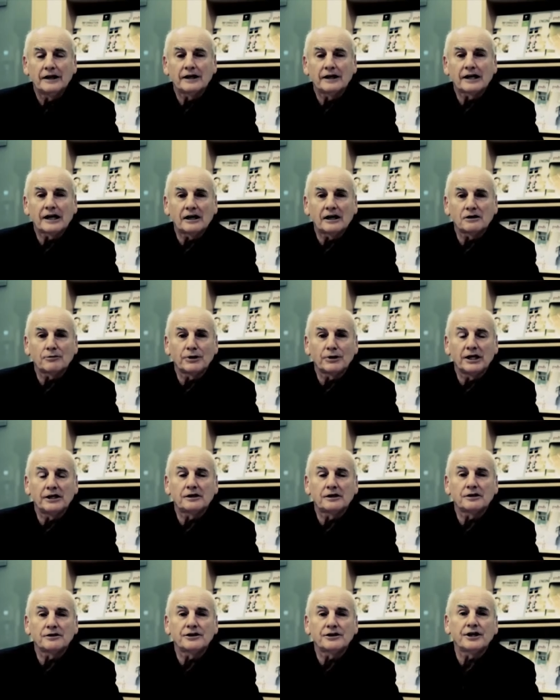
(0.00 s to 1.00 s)
là cử nhân
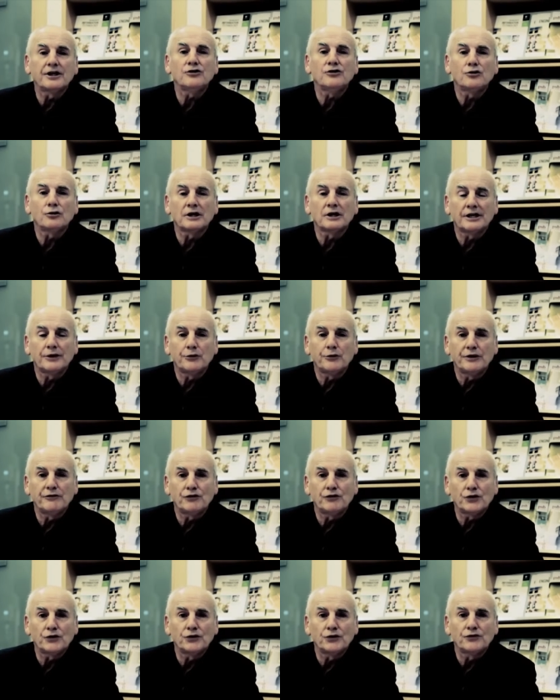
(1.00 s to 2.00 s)
về công nghệ thông tin,
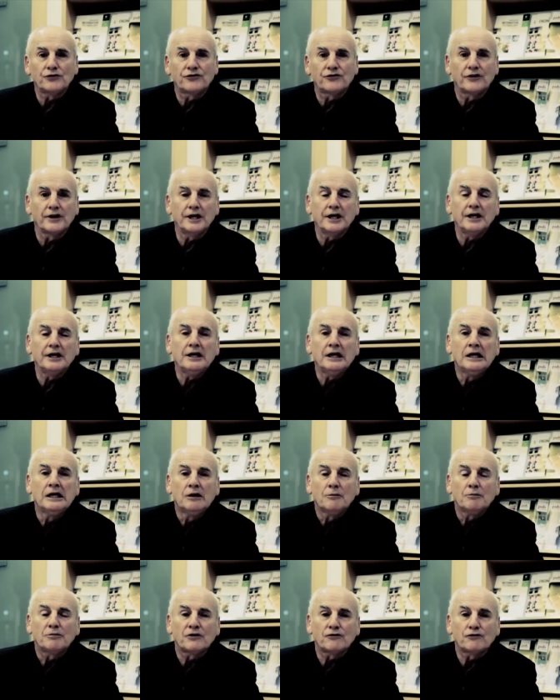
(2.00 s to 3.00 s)
thời gian đào tạo là
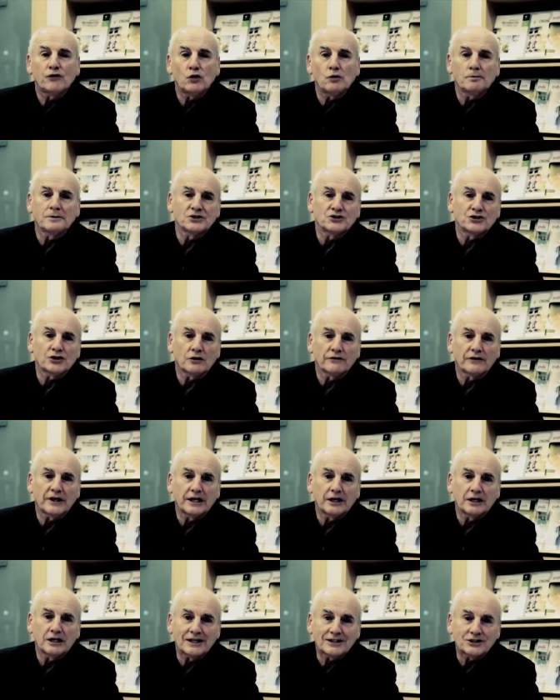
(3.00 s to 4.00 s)
2 năm, bao
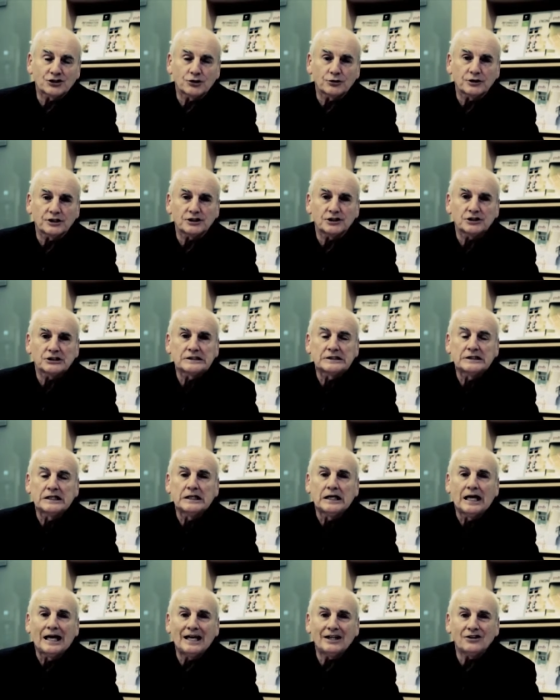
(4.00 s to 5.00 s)
gồm các ngành như
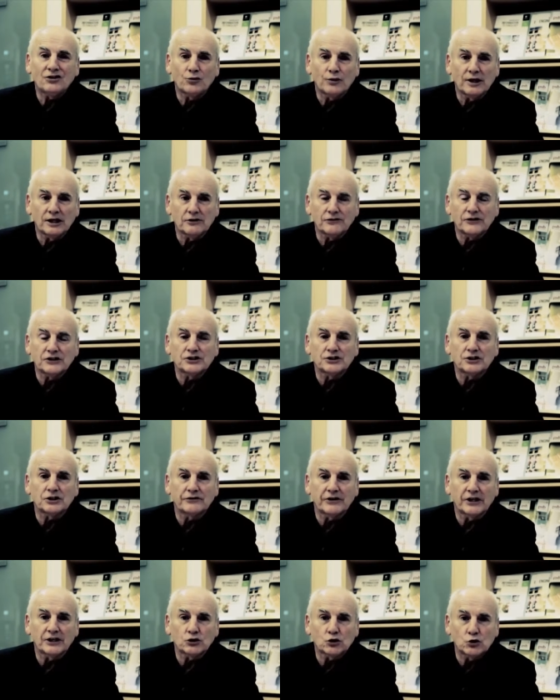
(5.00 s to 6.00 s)
là công nghệ thông tin
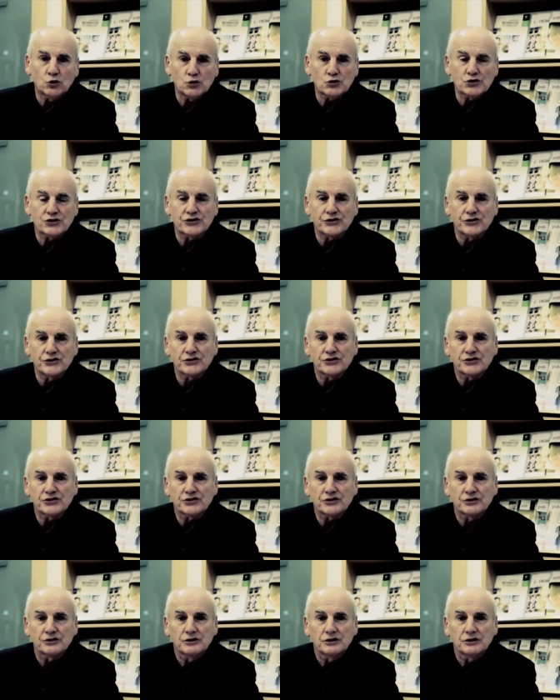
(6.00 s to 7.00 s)
doanh nghiệp và phát triển